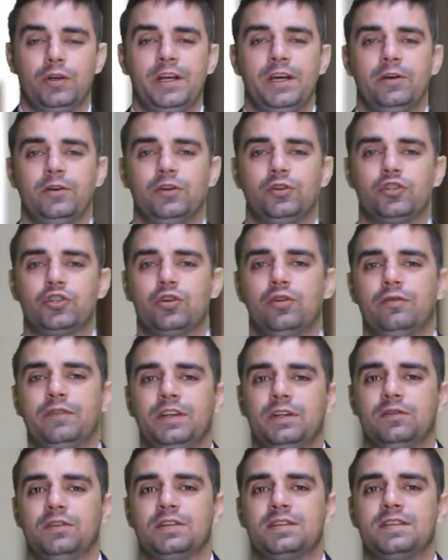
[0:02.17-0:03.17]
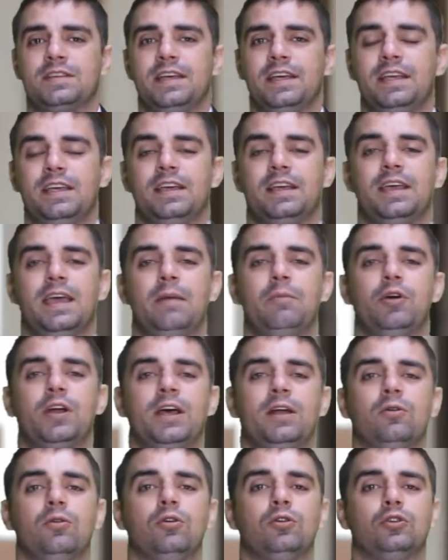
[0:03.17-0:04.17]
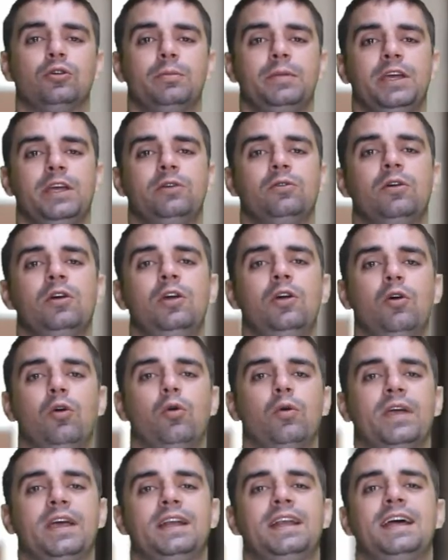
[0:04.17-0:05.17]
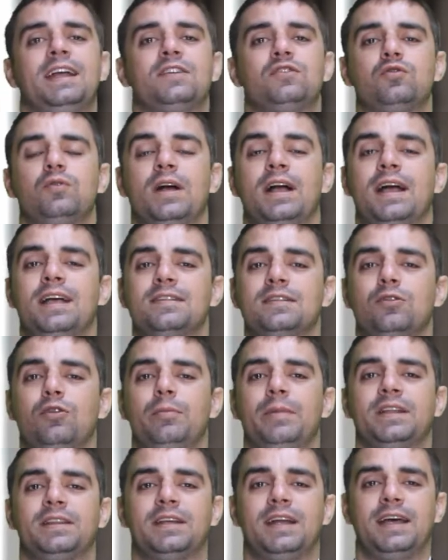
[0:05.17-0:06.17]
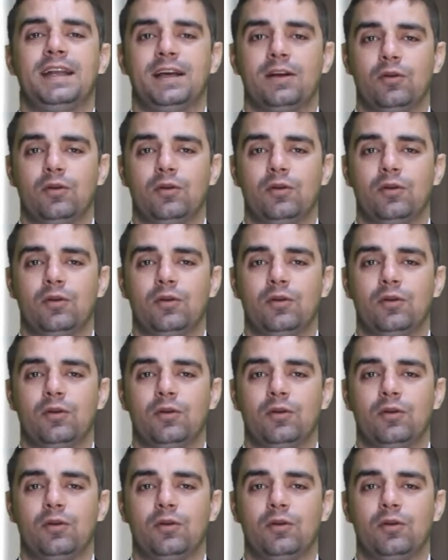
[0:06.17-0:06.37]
União e eu te convido você que quer morar num condomínio ou quer dar a sua casa como entrada.